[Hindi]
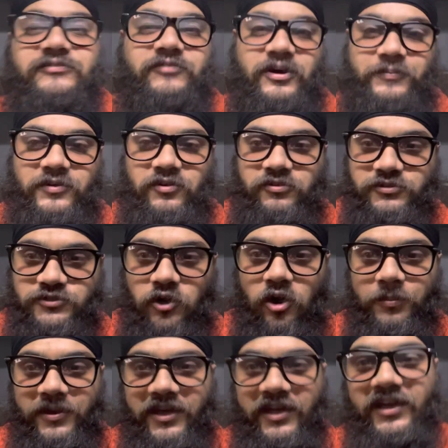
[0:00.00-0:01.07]
प्रॉपर
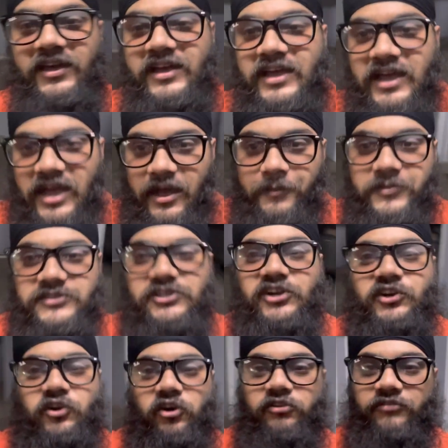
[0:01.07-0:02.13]
जॉब है
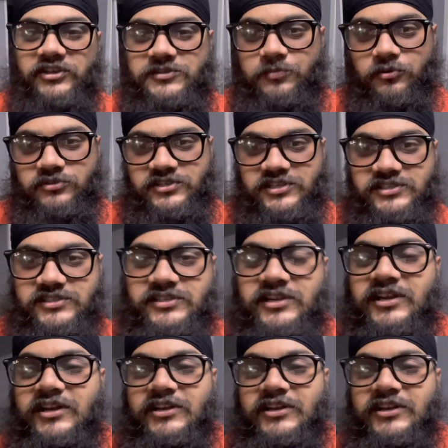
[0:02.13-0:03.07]
अमेजन नॉन वेज प्रोसेस